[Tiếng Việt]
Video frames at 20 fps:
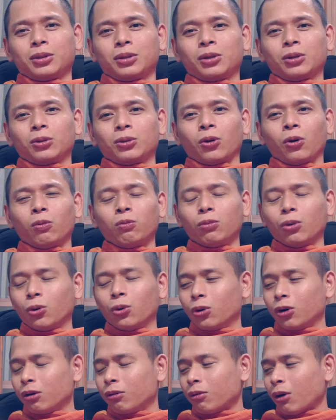cổ
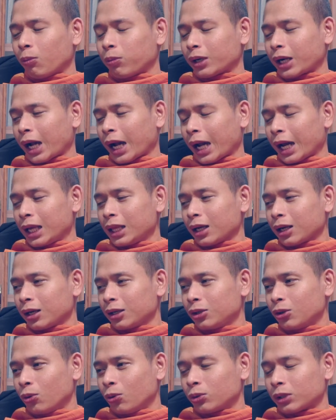mua một cái là
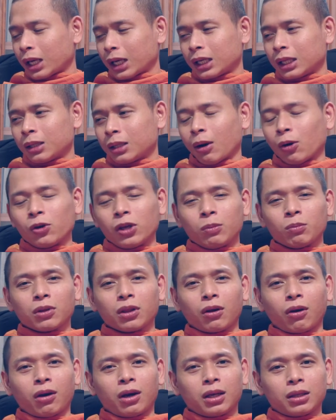cái vụ này là bảo hiểm nó
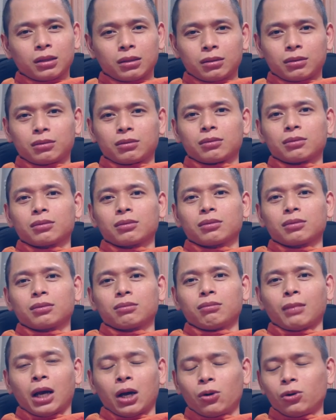lo hết
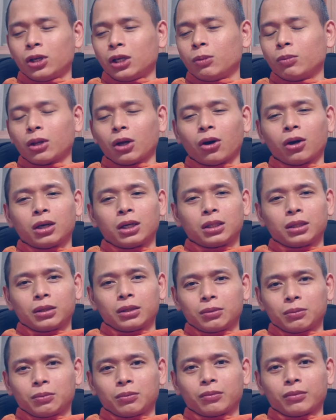bảo hiểm lo hết
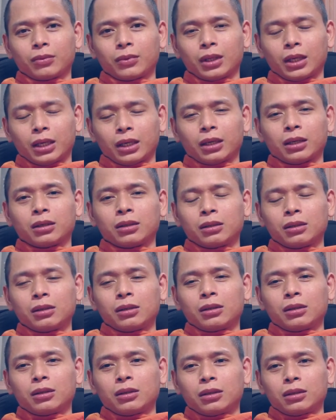nha
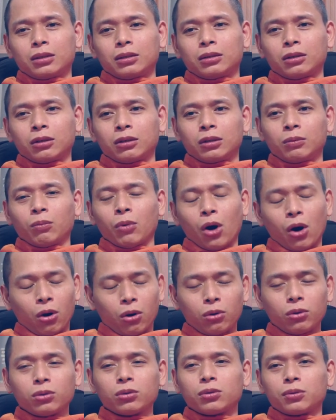rồi
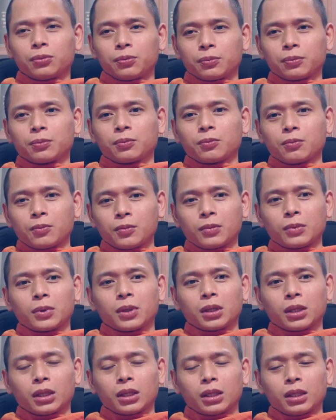mổ
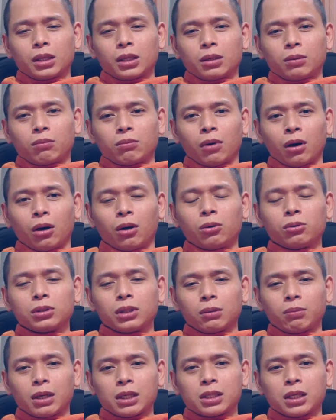mổ
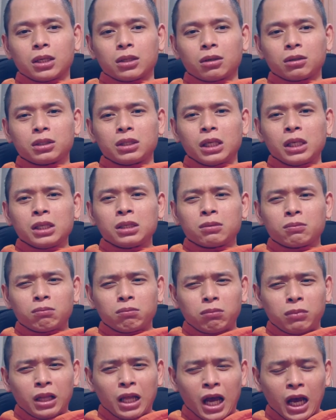thì bác sĩ nó chỉ
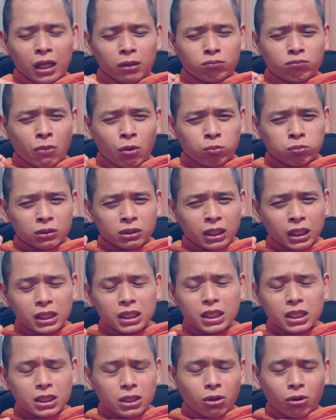lệch một
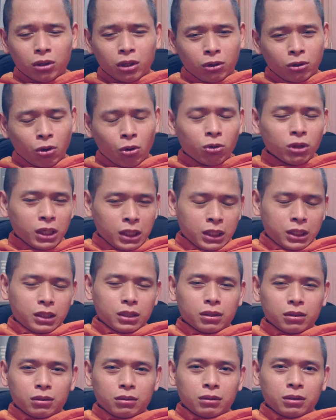tí thôi là cổ liệt
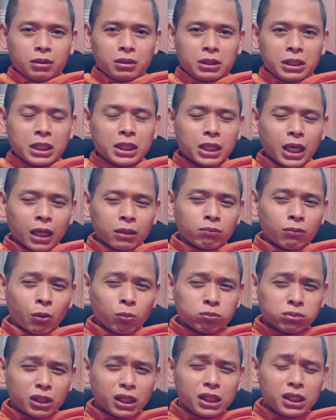chỉ lệch
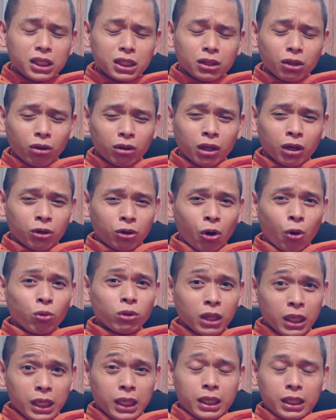một tí thôi là cổ
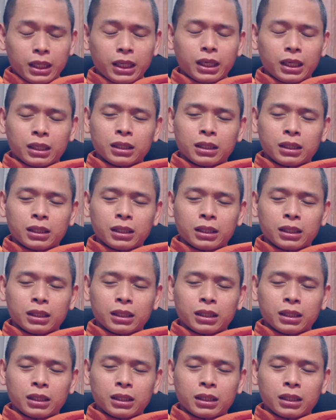liệt nha